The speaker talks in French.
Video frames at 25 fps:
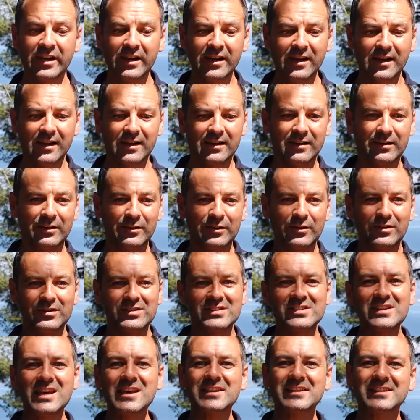
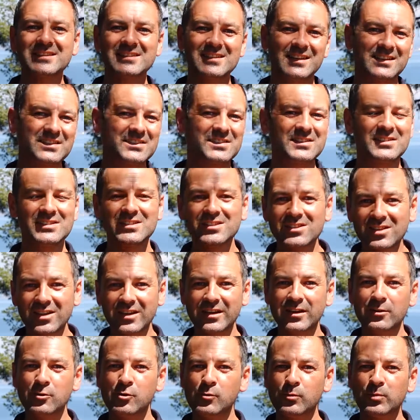c'est un exercice
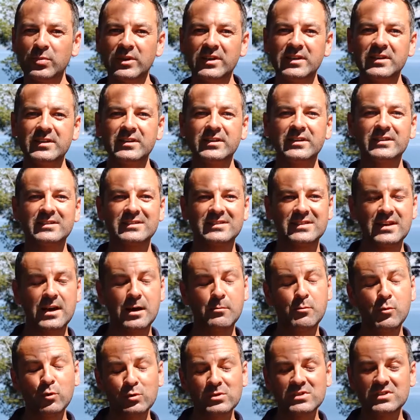très complet, c'est
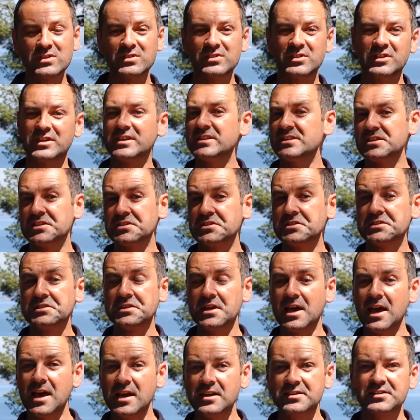à mon sens un
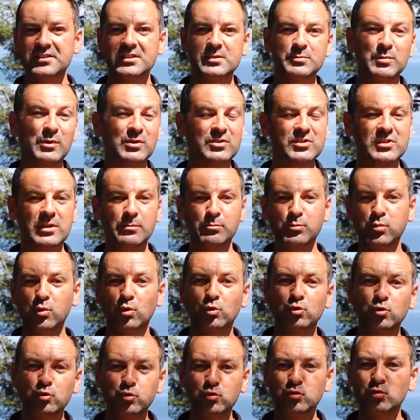exercice indispensable
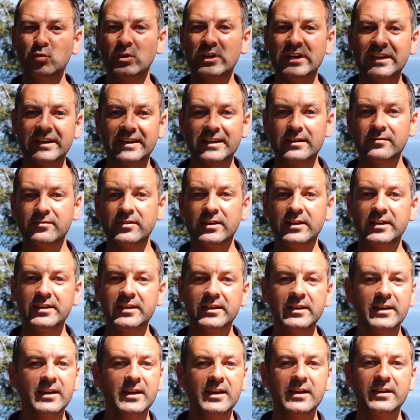pour tous les
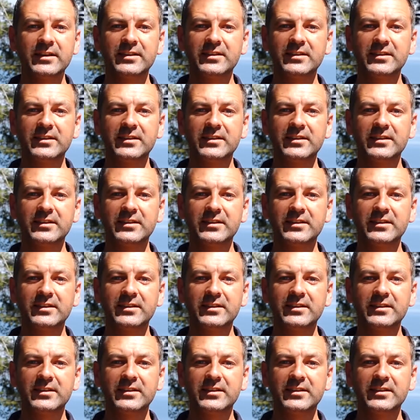cavaliers